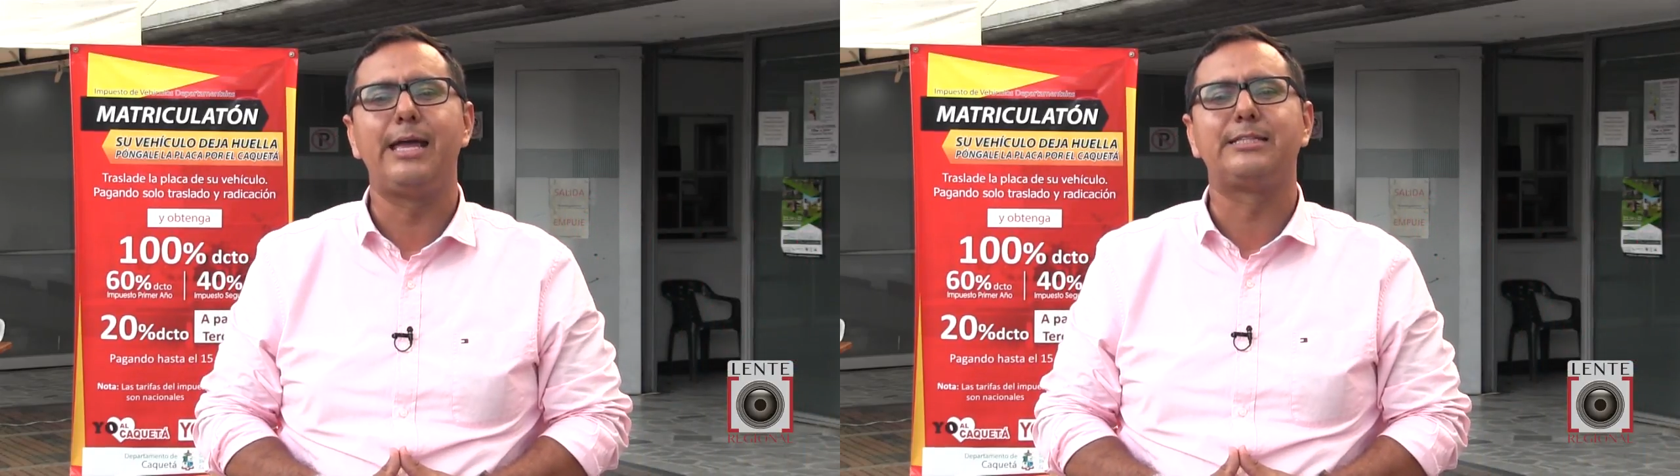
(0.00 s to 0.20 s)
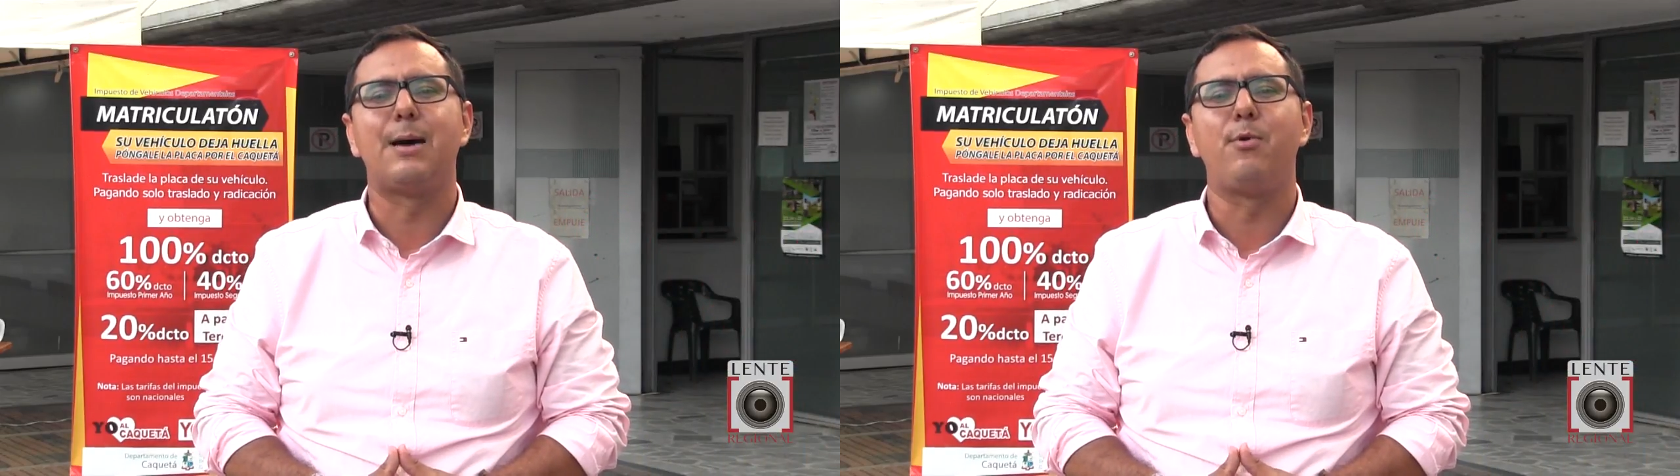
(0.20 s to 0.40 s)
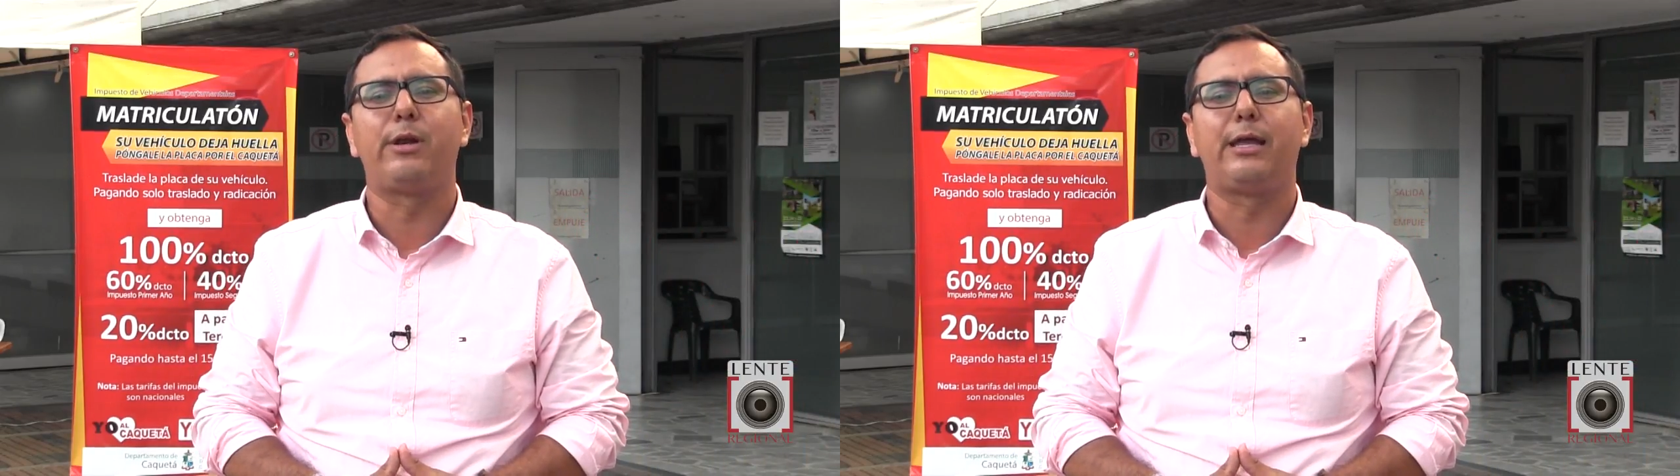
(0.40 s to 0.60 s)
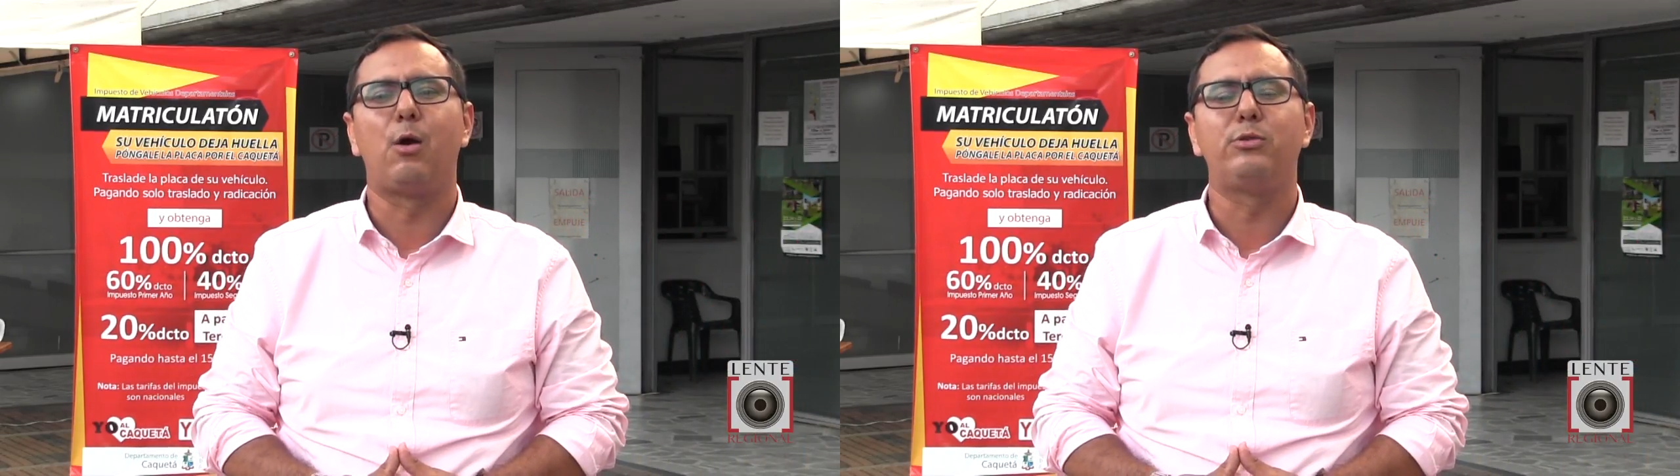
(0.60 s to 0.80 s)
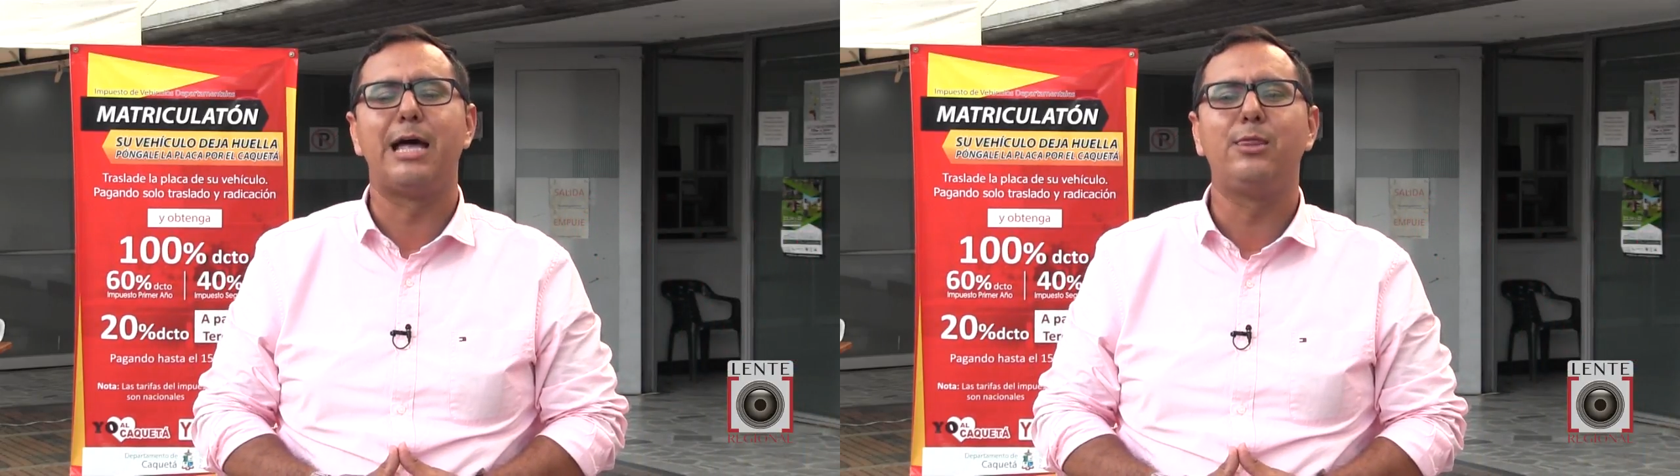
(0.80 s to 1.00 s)
estamos
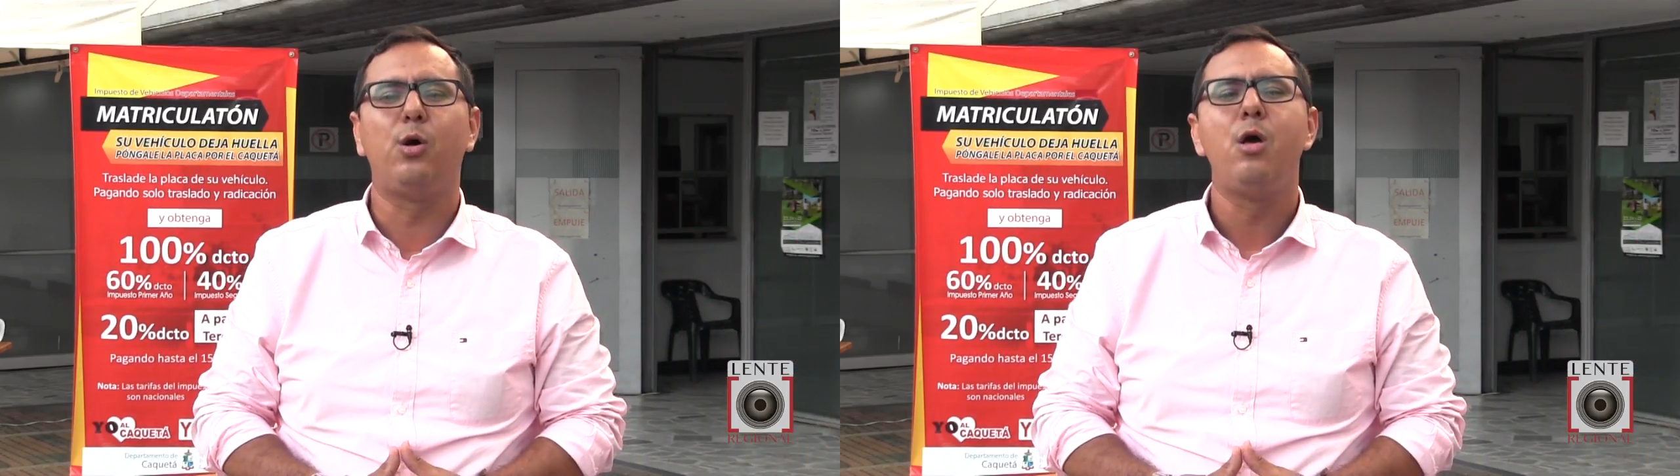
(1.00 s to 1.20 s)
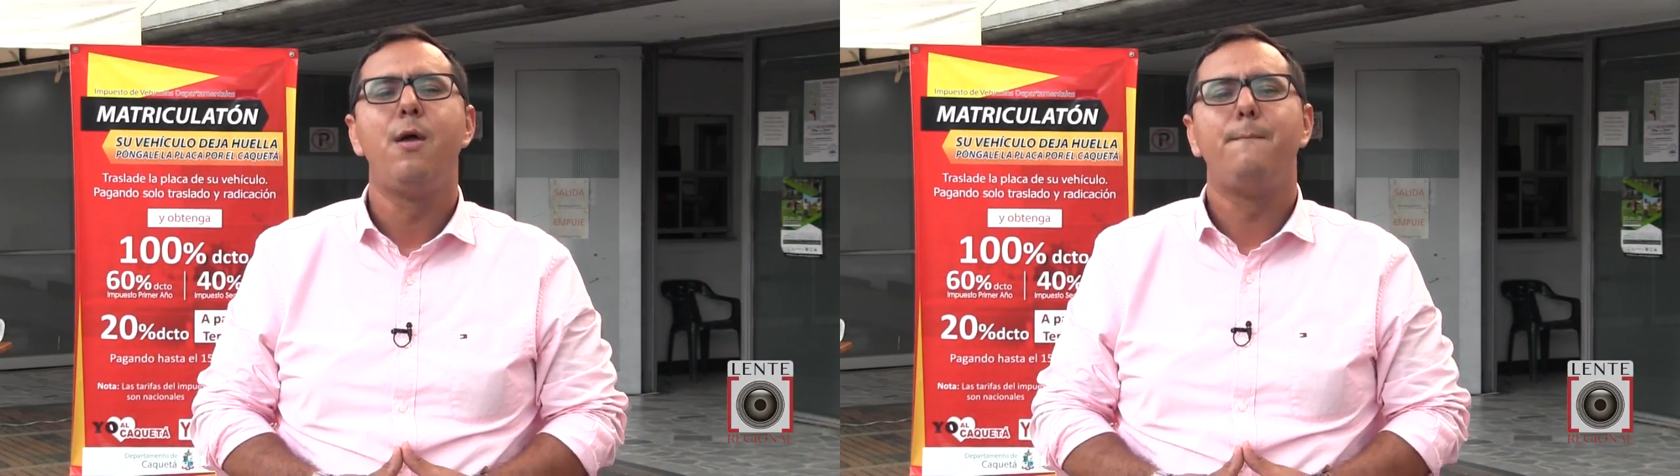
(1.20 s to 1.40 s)
recaudando